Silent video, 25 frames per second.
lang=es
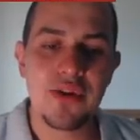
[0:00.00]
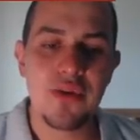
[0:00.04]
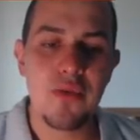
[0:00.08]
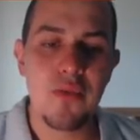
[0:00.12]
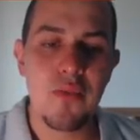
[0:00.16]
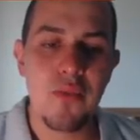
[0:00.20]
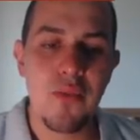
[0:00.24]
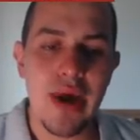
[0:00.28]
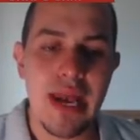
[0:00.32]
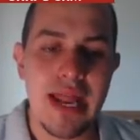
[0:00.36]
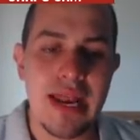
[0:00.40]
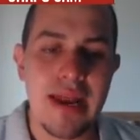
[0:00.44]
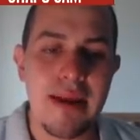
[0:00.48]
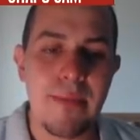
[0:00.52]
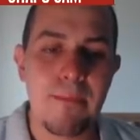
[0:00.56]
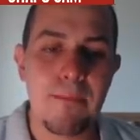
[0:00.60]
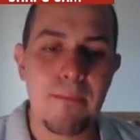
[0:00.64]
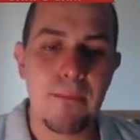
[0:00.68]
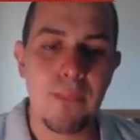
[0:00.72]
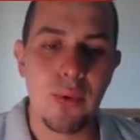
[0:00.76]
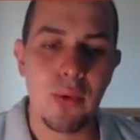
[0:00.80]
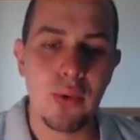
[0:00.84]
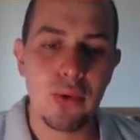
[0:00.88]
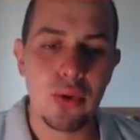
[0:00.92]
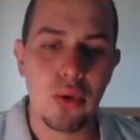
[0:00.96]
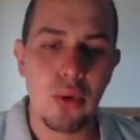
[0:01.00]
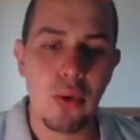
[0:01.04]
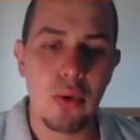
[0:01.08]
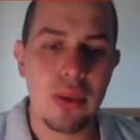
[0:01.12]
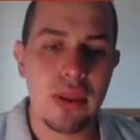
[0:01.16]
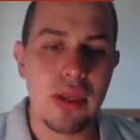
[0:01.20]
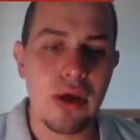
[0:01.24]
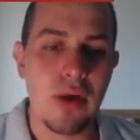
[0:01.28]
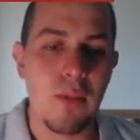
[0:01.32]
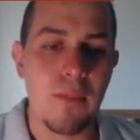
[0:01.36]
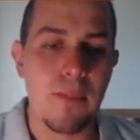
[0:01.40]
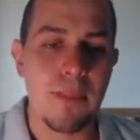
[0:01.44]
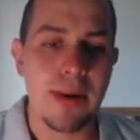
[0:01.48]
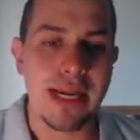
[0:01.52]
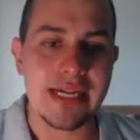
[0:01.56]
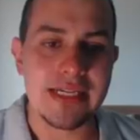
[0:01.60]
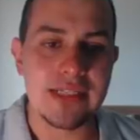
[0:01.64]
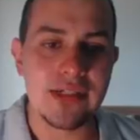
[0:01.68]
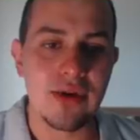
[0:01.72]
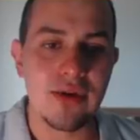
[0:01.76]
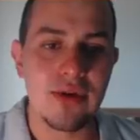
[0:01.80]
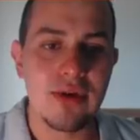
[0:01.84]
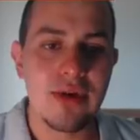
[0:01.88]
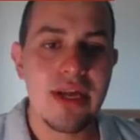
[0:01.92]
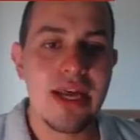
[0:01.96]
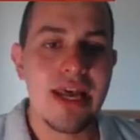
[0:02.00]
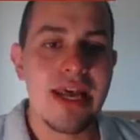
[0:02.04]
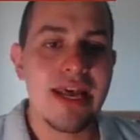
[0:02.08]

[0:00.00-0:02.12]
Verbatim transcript: un buen punto de comparación